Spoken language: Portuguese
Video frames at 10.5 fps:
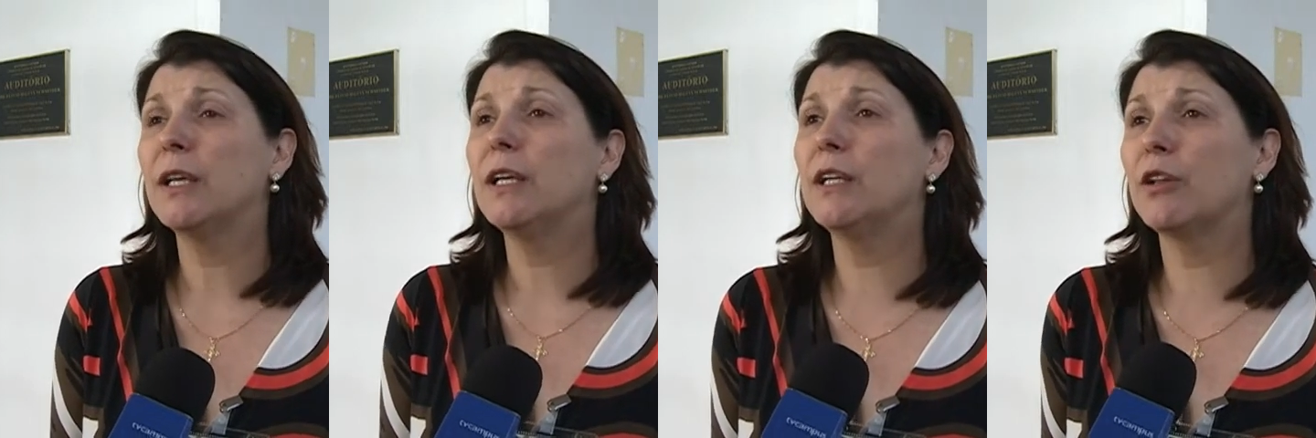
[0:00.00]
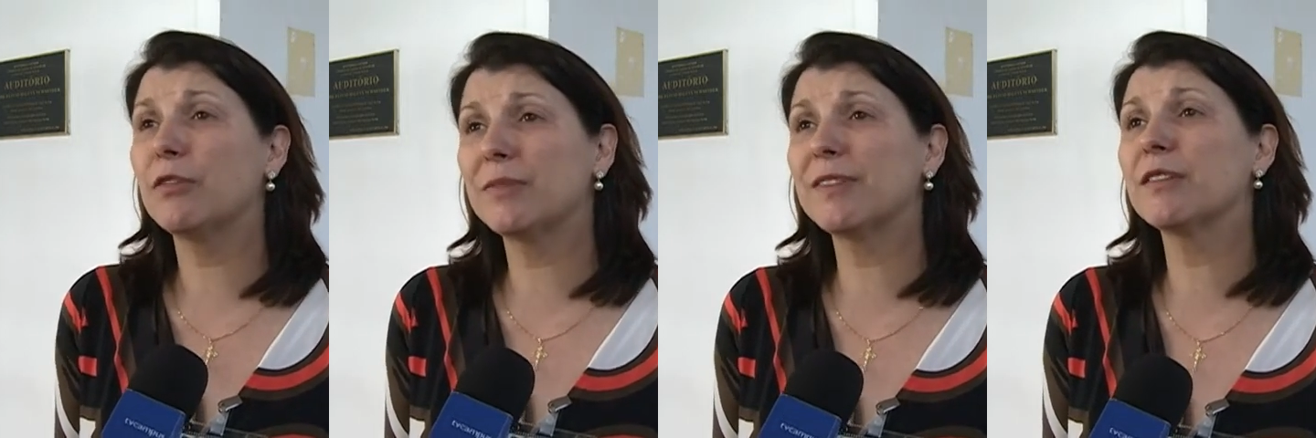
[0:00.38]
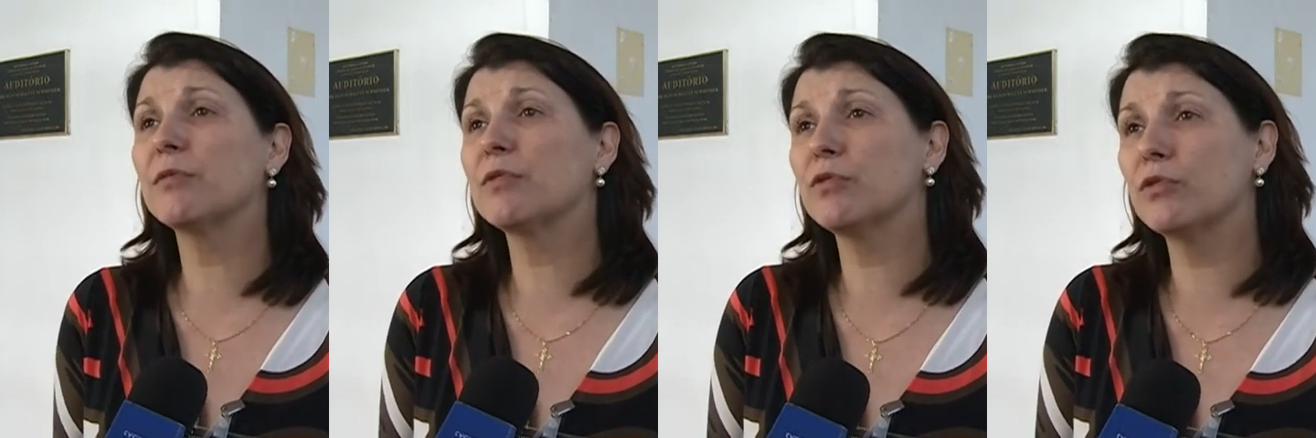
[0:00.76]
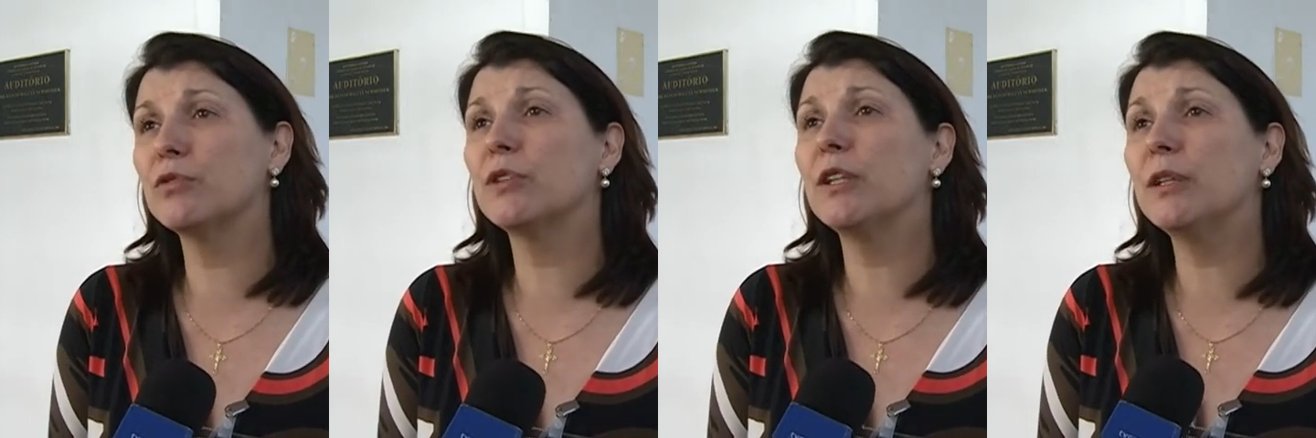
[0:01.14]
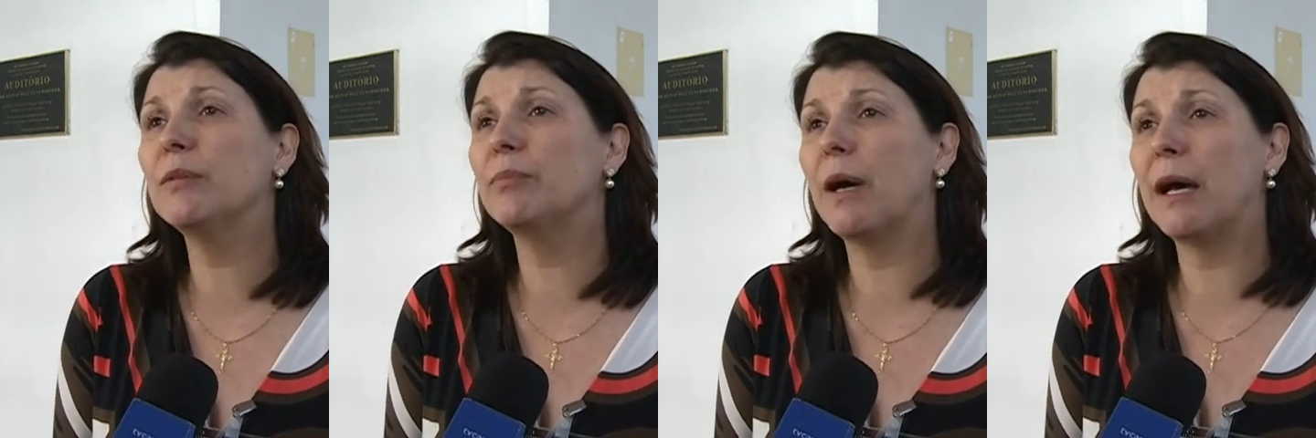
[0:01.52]
e nós precisamos nos
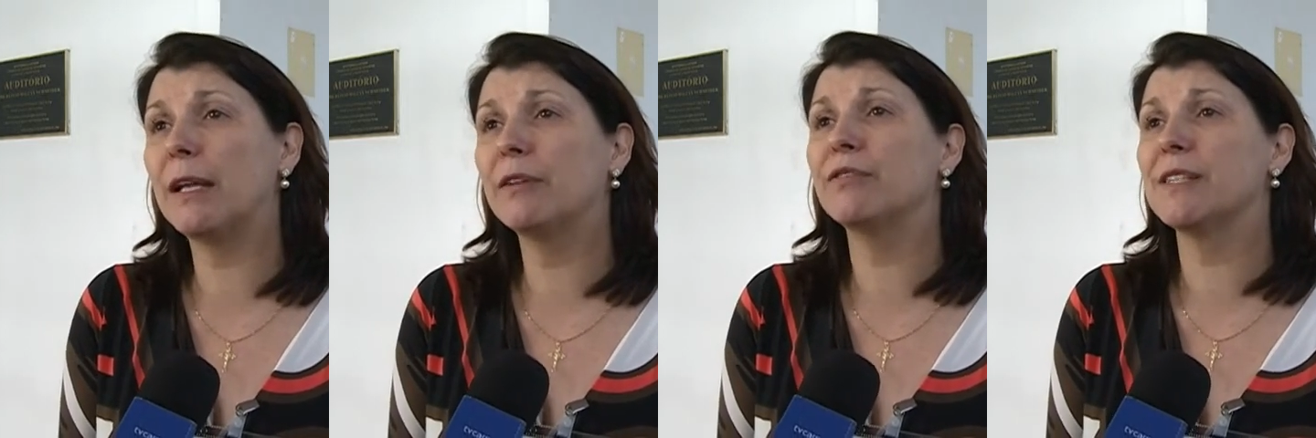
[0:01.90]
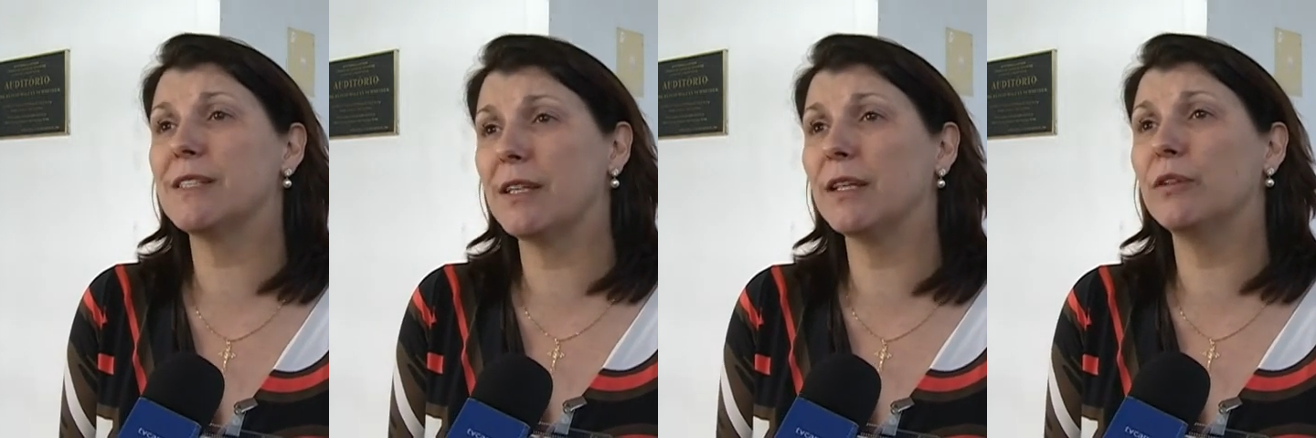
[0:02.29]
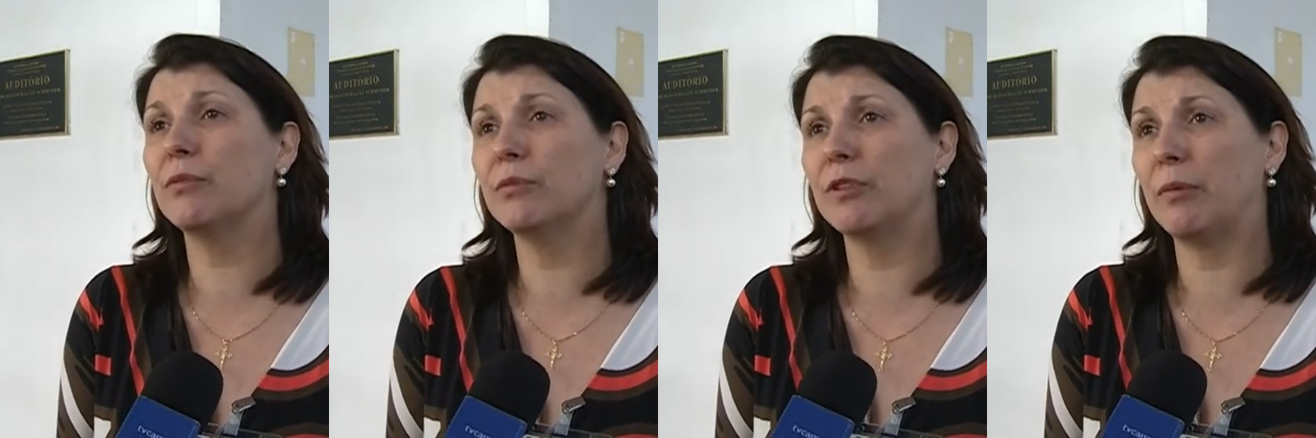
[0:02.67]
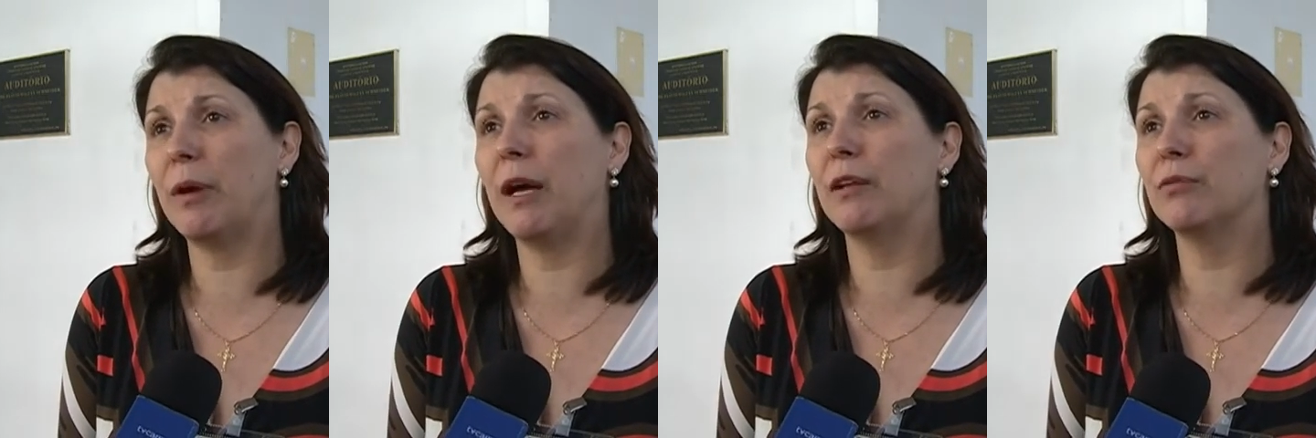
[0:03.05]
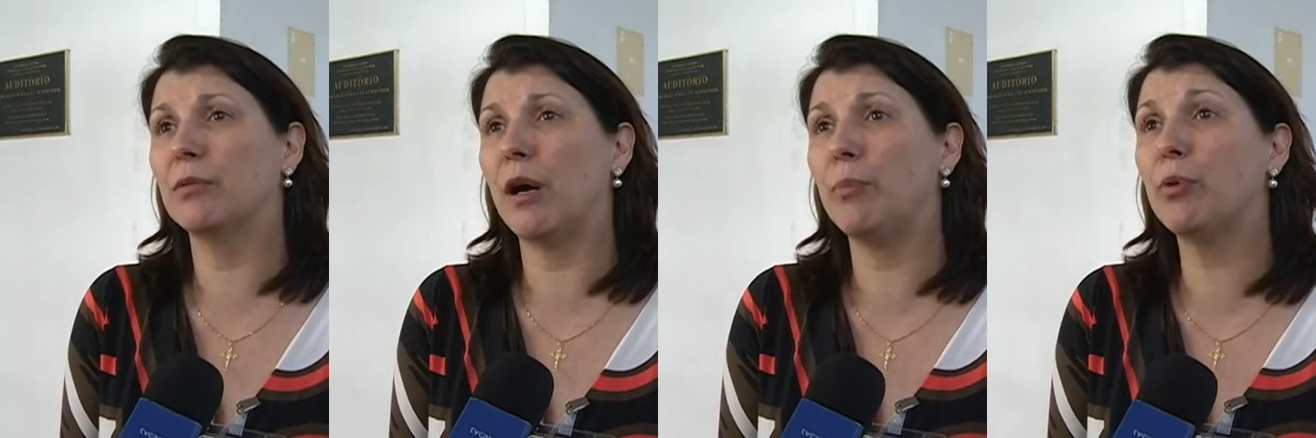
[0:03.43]
unir para fazer um
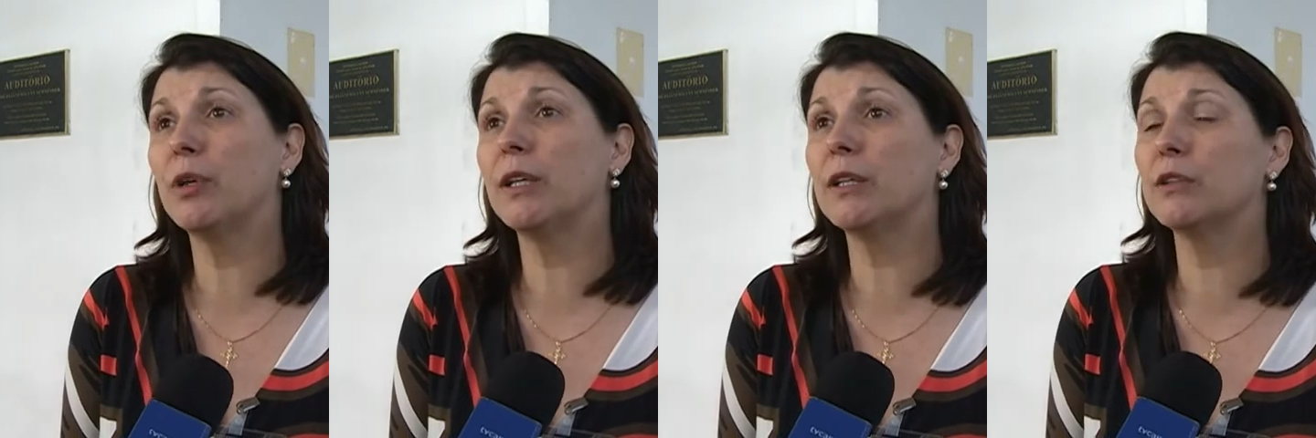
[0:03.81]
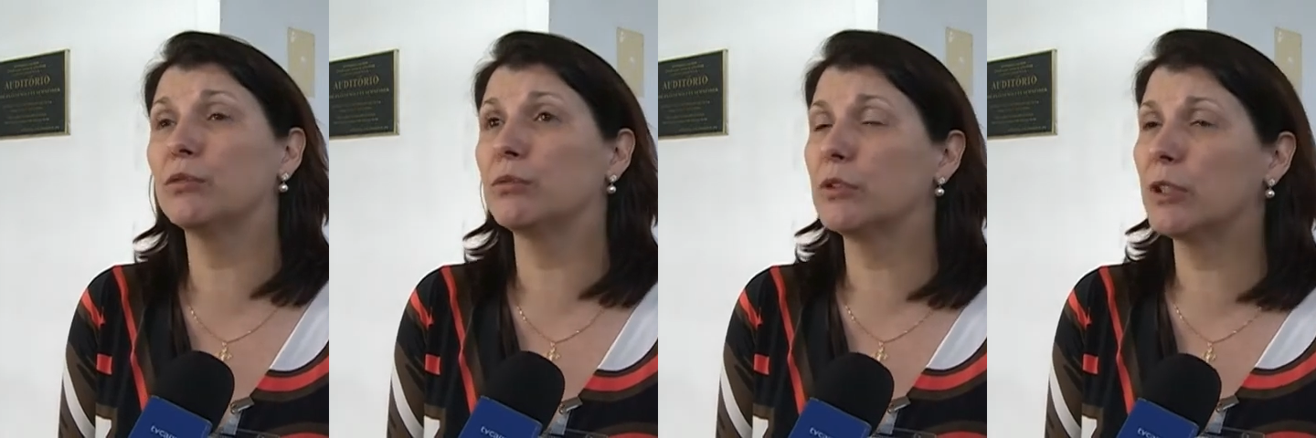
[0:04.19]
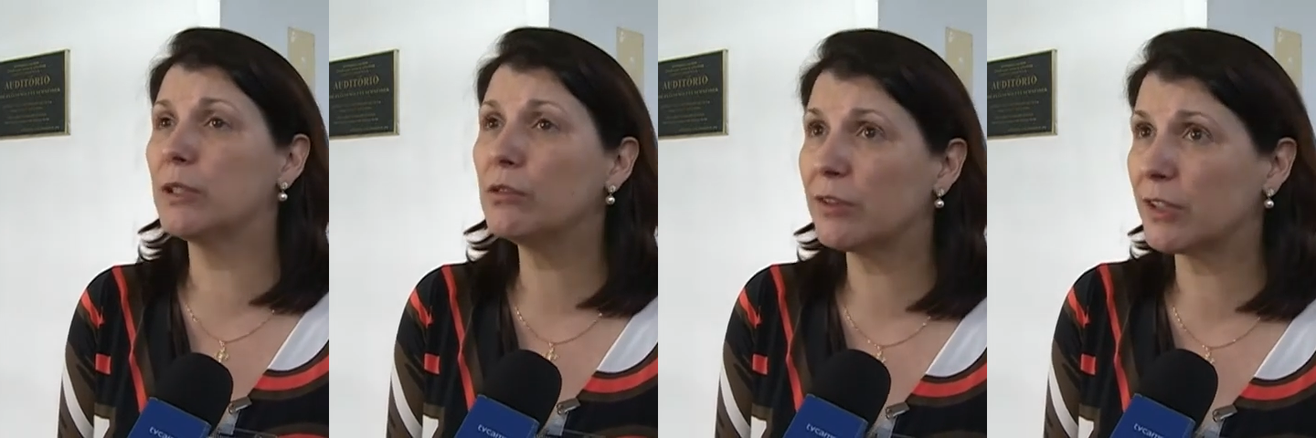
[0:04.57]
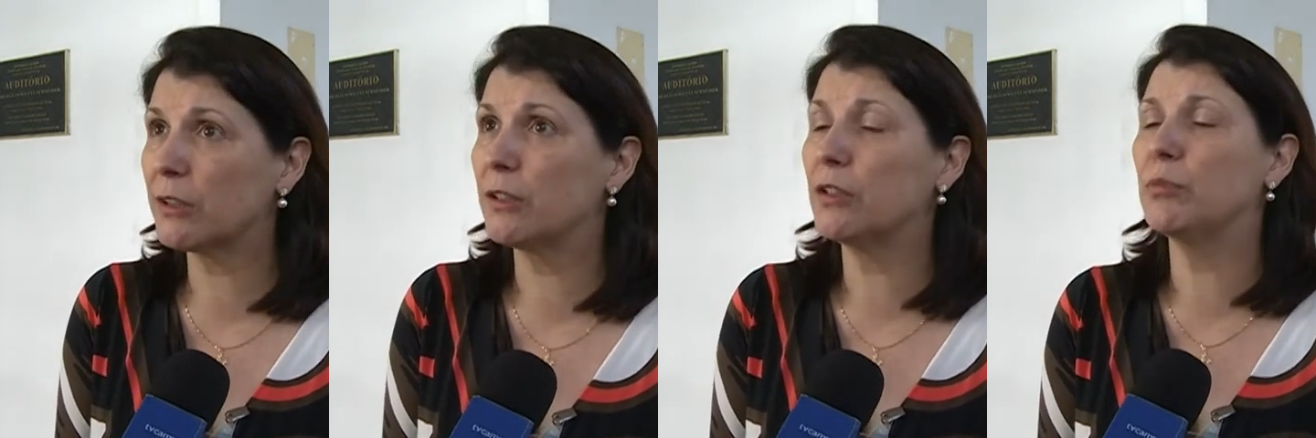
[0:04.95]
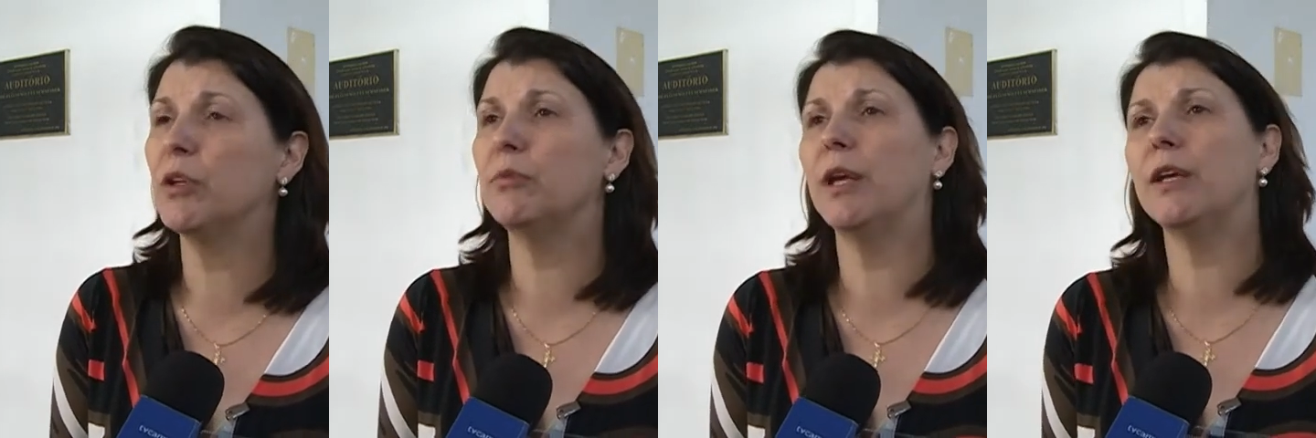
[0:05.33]
trabalho apoiando tanto a Secretaria do
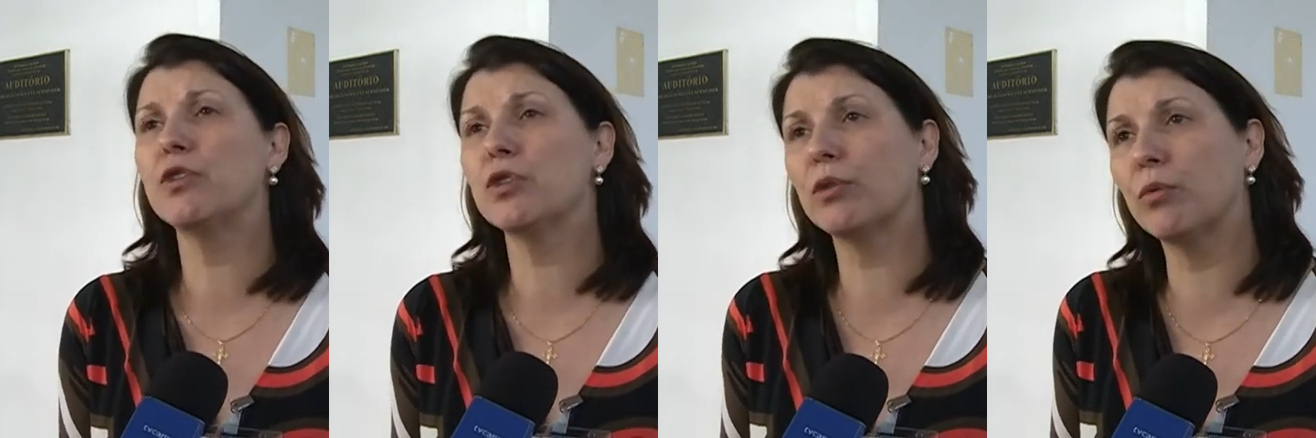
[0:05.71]
Meio Ambiente